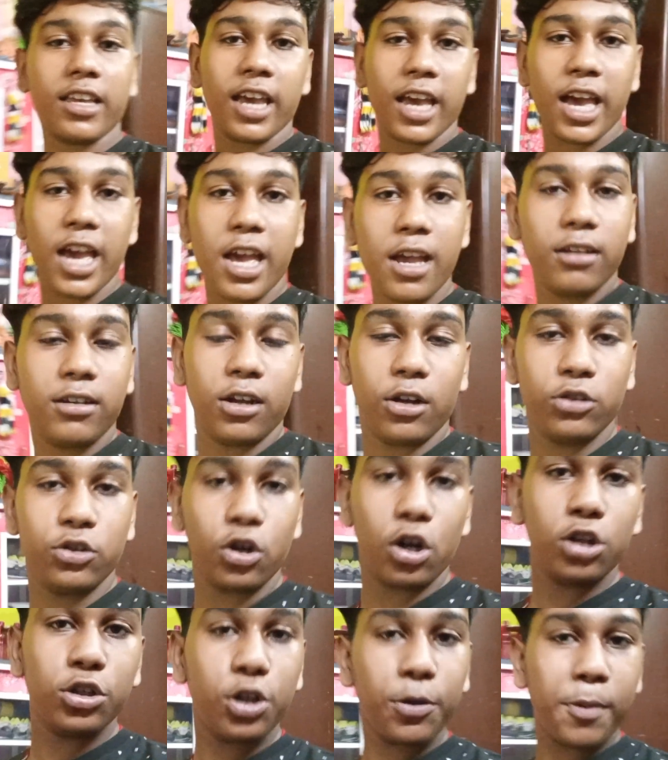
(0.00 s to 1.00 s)
জলটা ফেলে
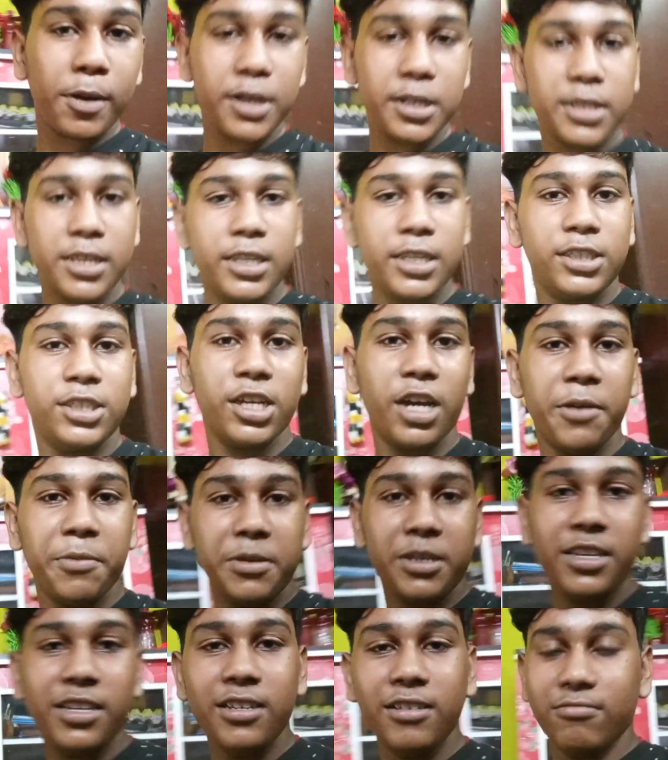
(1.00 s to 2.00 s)
দিয়েছি আমি
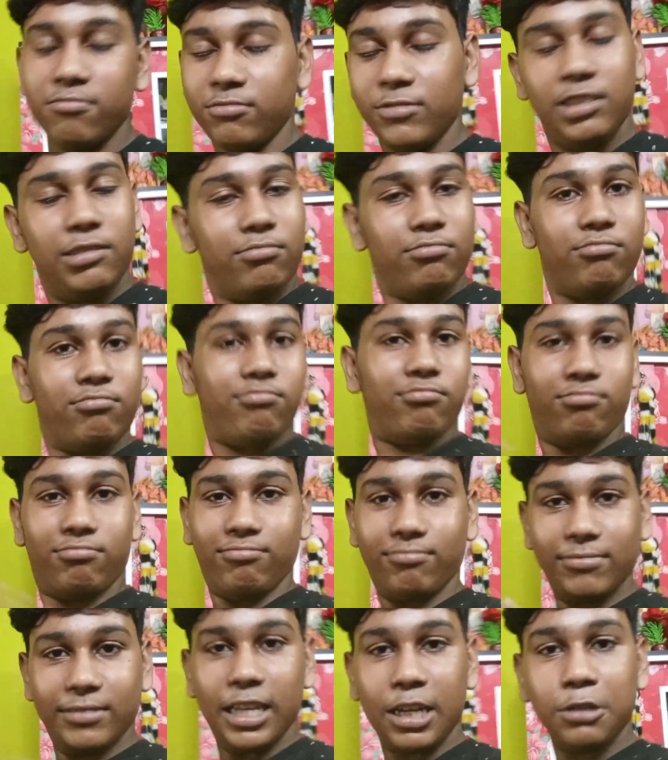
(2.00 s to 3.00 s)
দেখুন
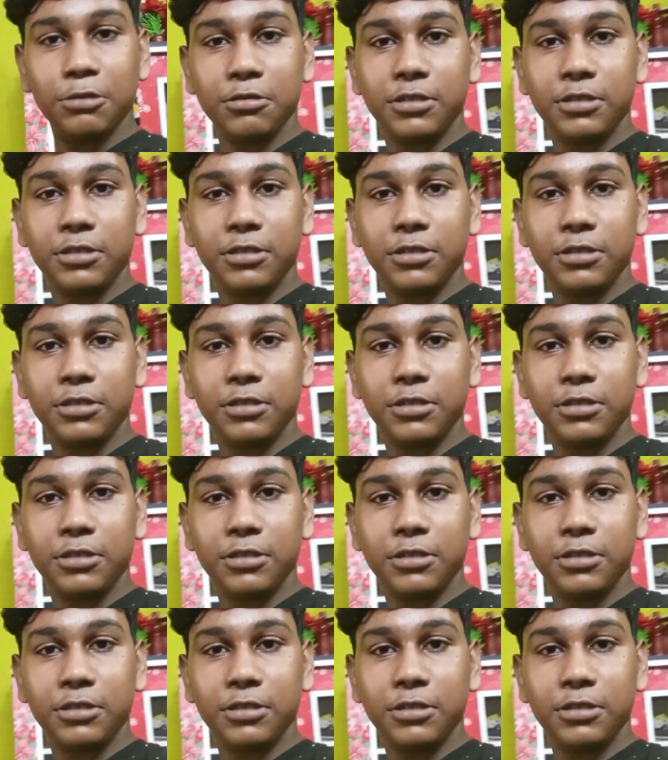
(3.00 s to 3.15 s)
গাইস